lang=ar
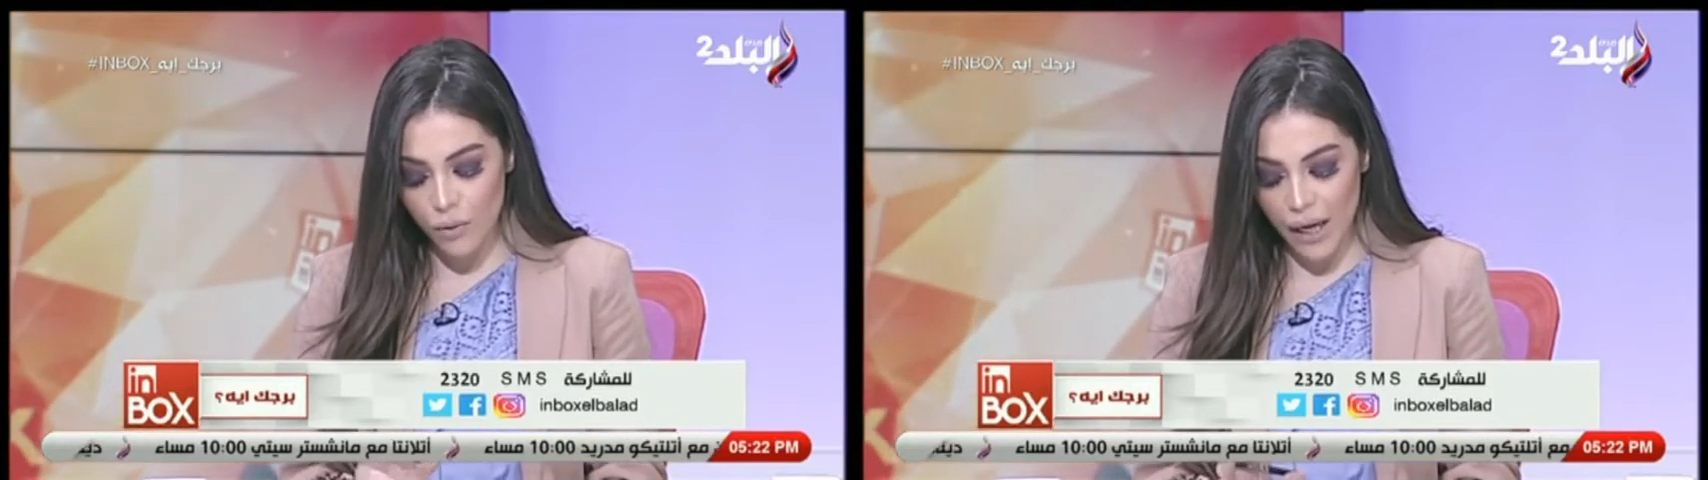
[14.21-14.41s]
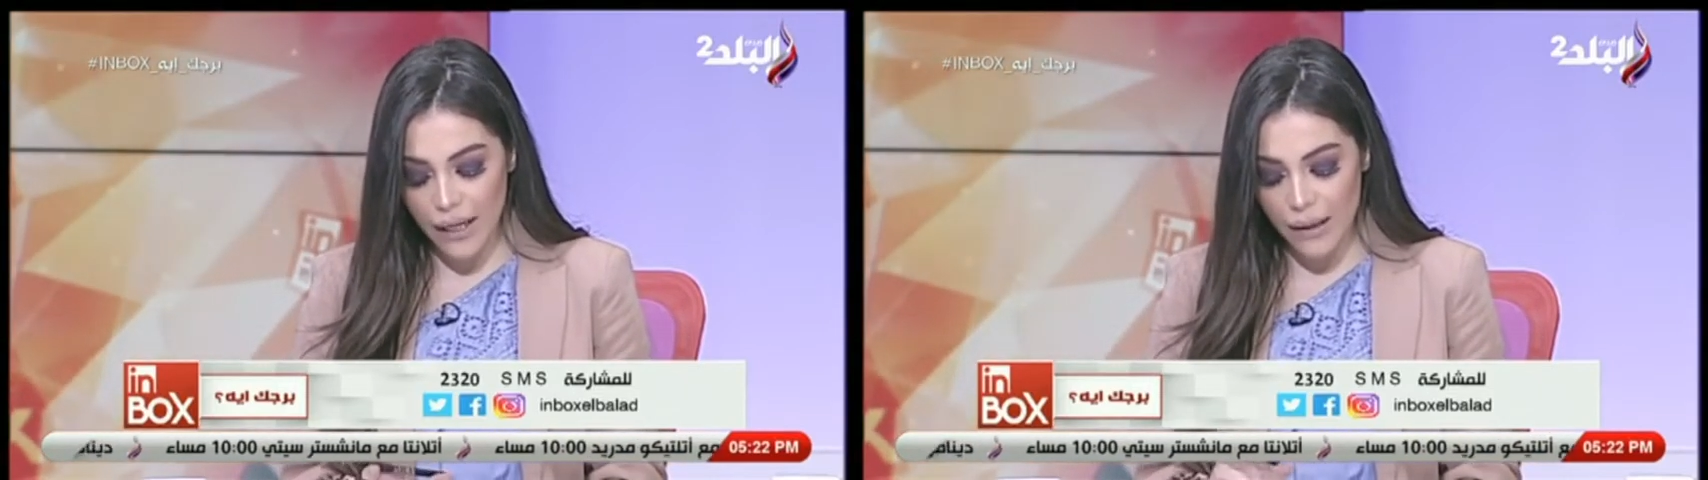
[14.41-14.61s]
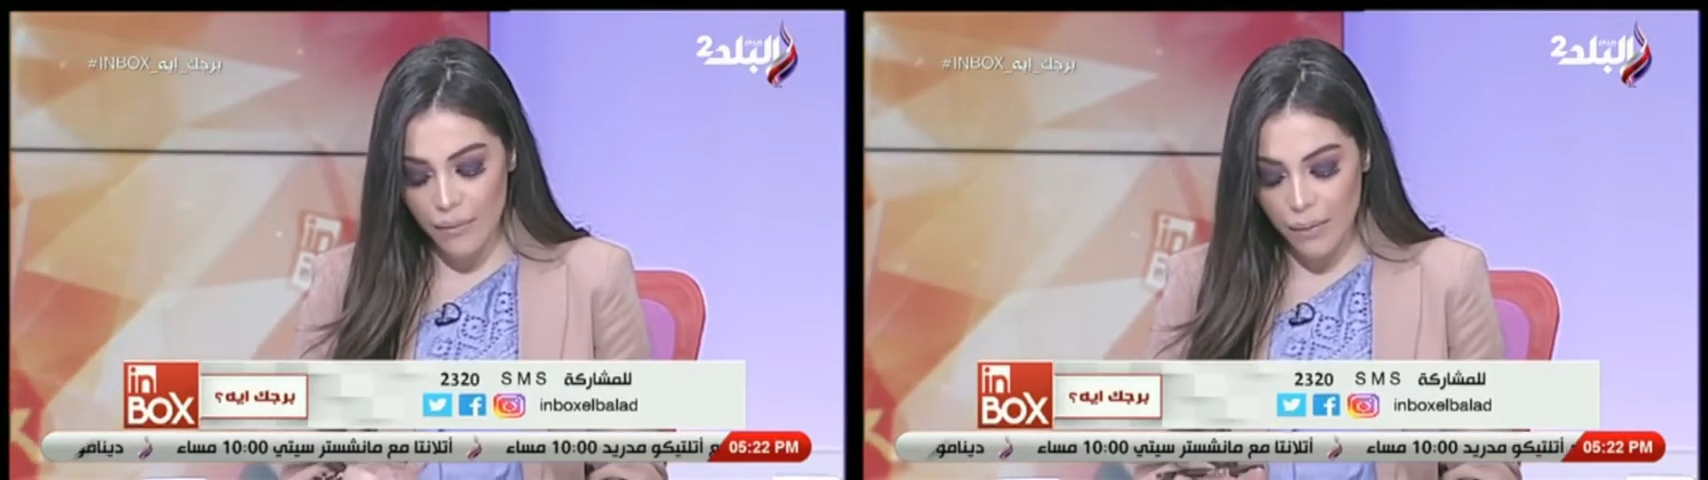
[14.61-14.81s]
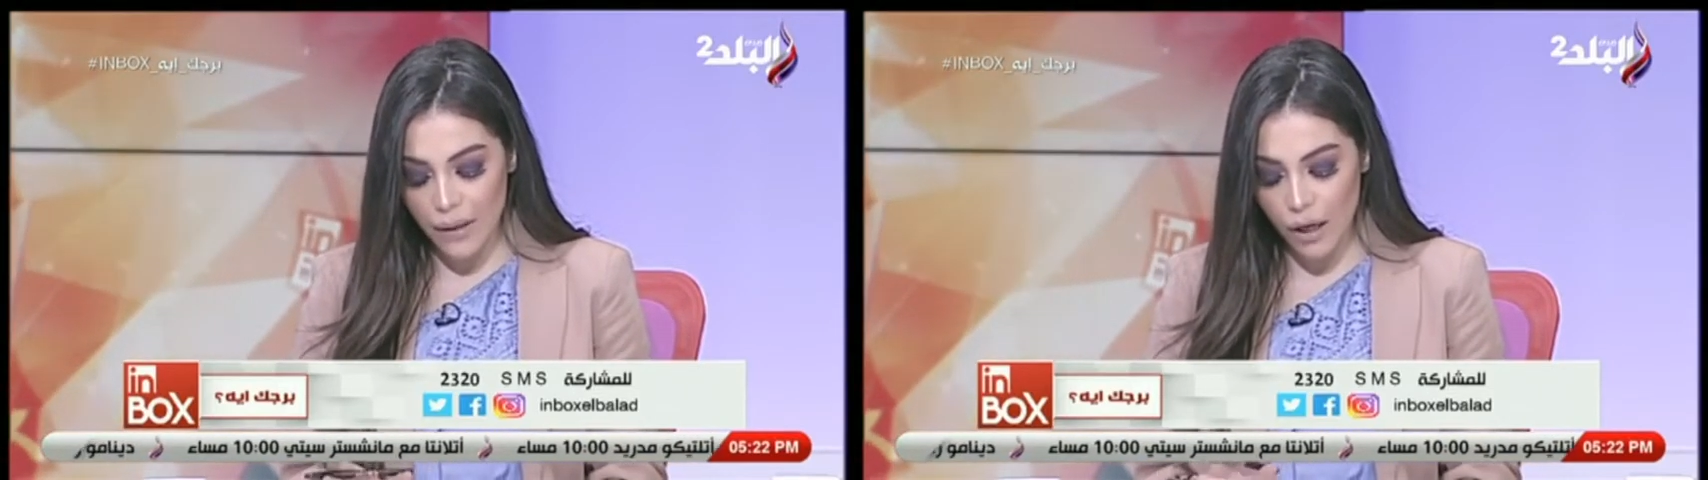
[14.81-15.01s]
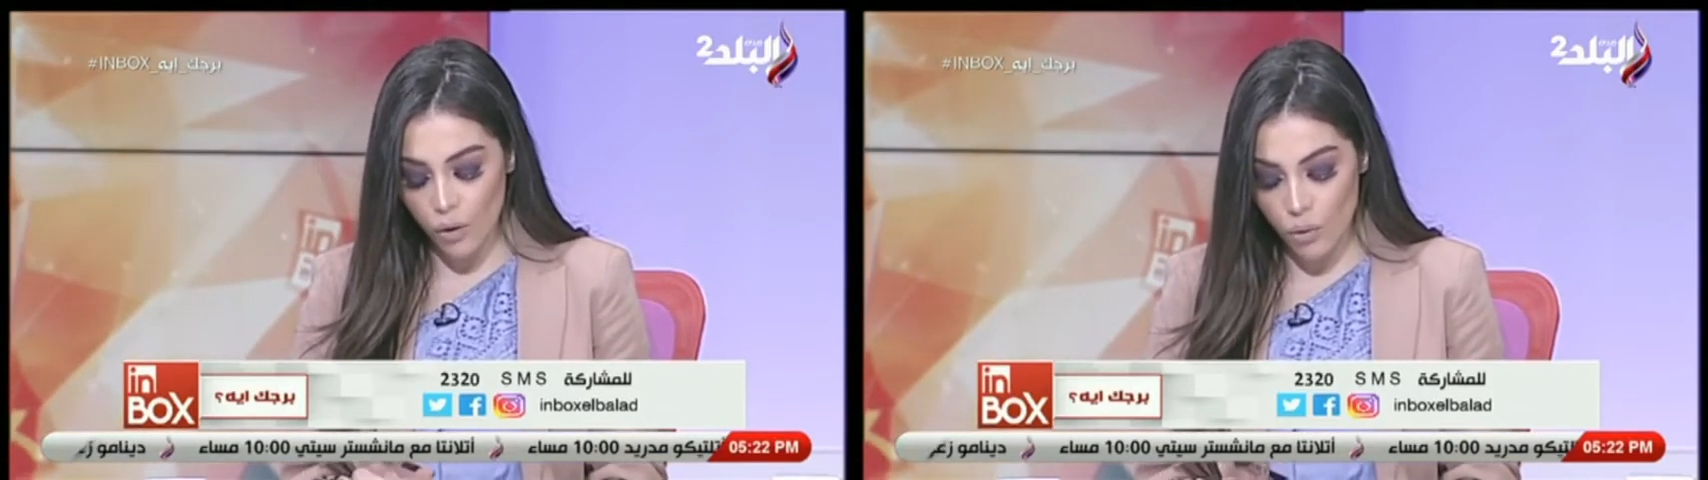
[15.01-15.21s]
والحياة ما
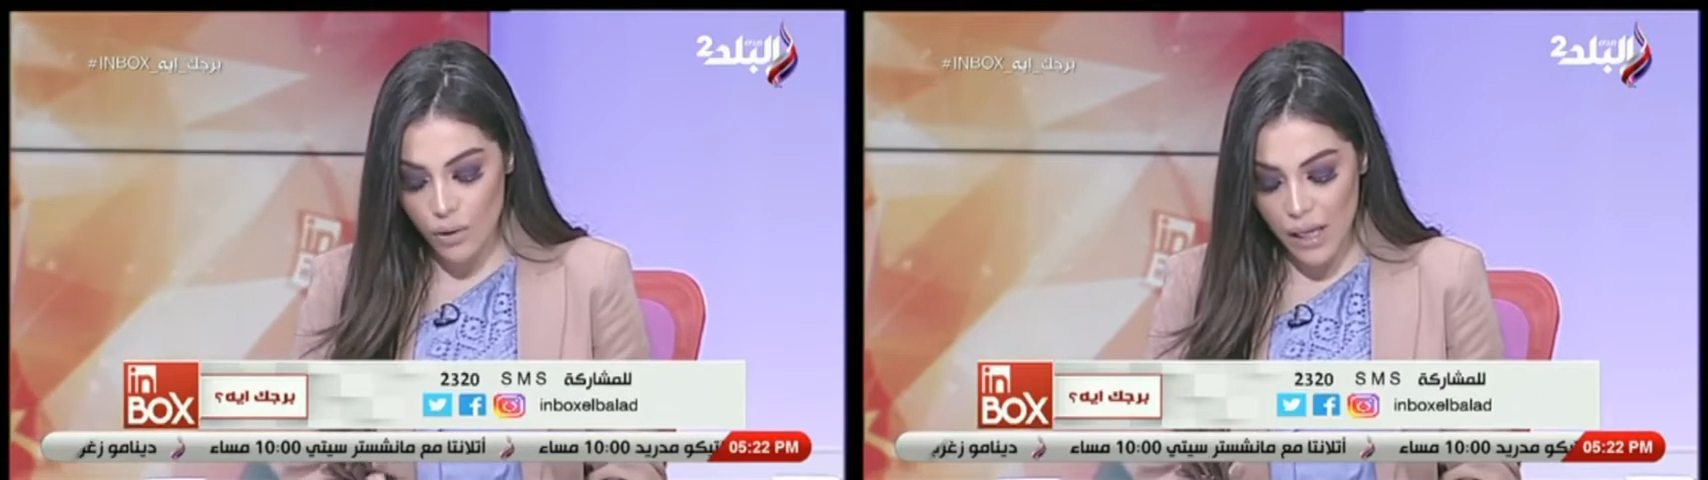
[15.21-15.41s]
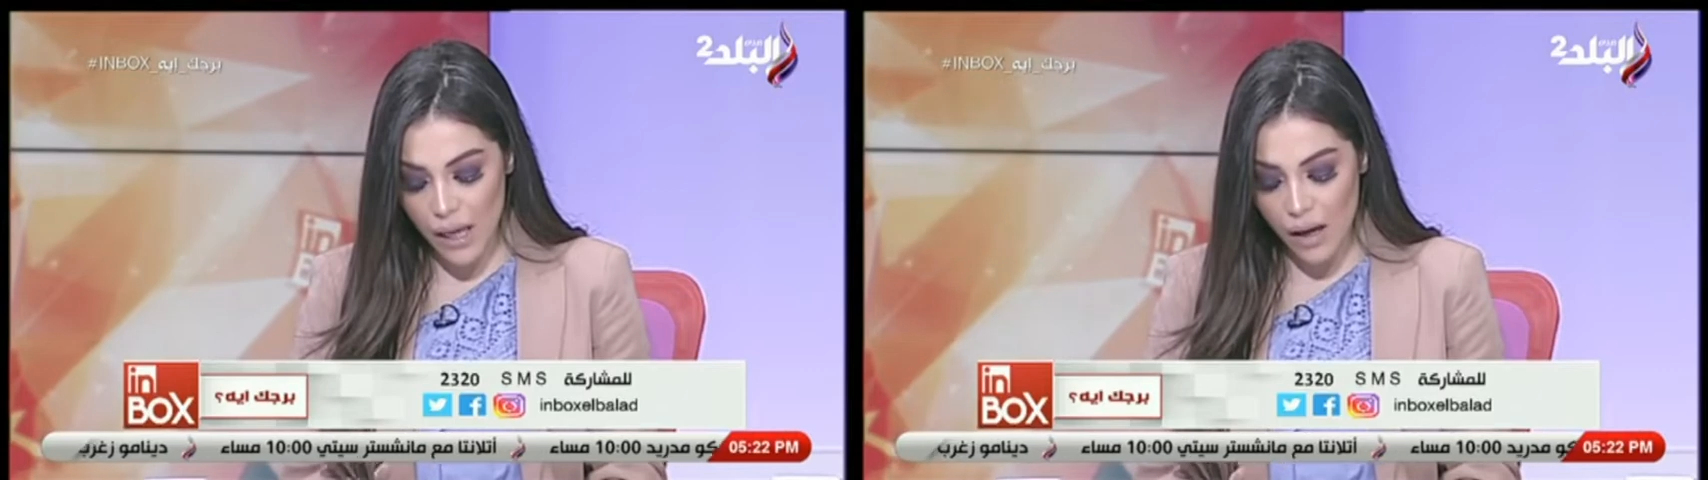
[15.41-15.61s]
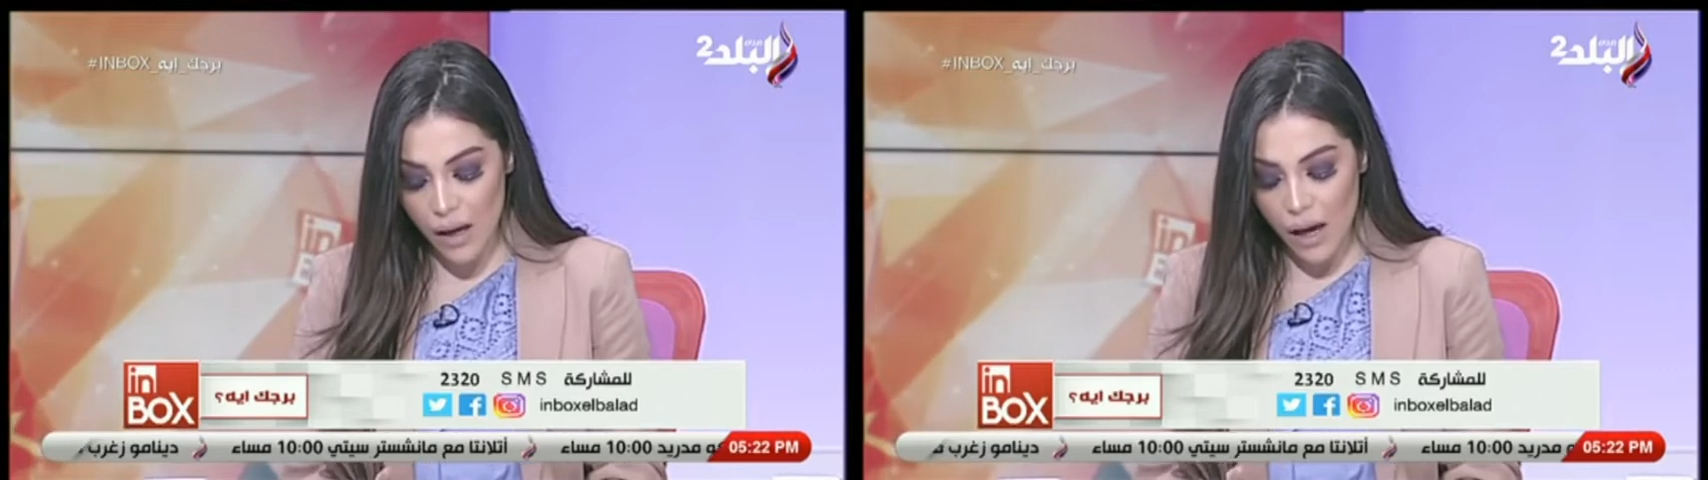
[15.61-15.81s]
بينها وجوزها